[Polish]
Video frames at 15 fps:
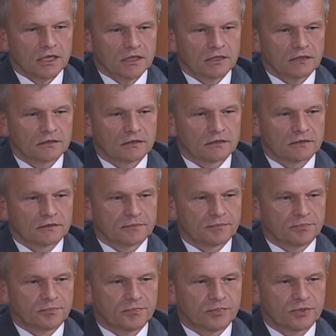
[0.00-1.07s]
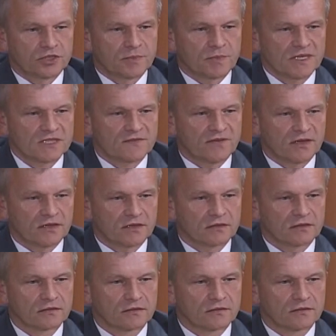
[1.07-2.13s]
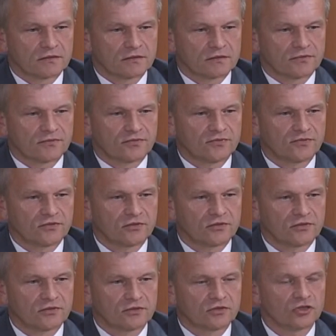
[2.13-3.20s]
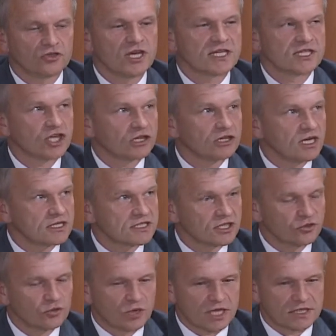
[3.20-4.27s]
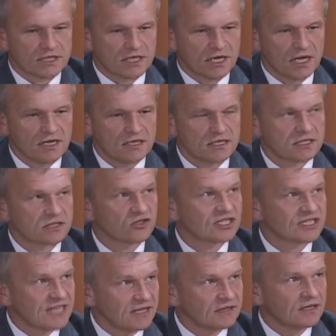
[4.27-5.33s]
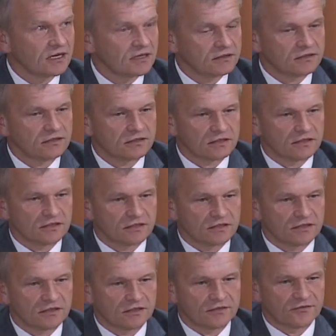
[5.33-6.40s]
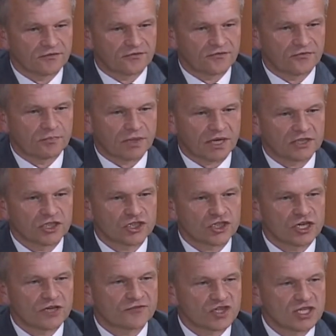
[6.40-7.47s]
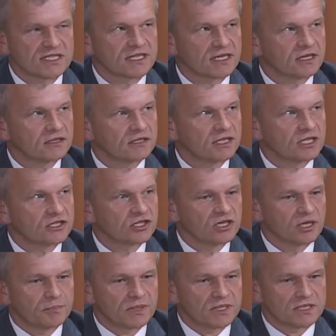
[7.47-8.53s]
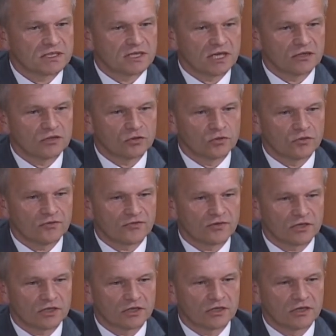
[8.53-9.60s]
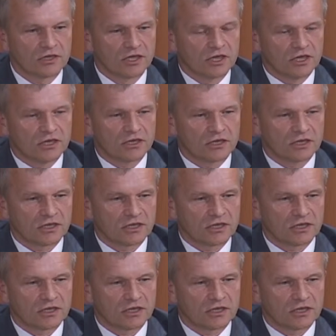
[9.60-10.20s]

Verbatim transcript: E, proszę Państwa, e, to nie jest żadna asekuracja, jest to standard praktycznie wszyscy kandydaci na prezydentów e, e,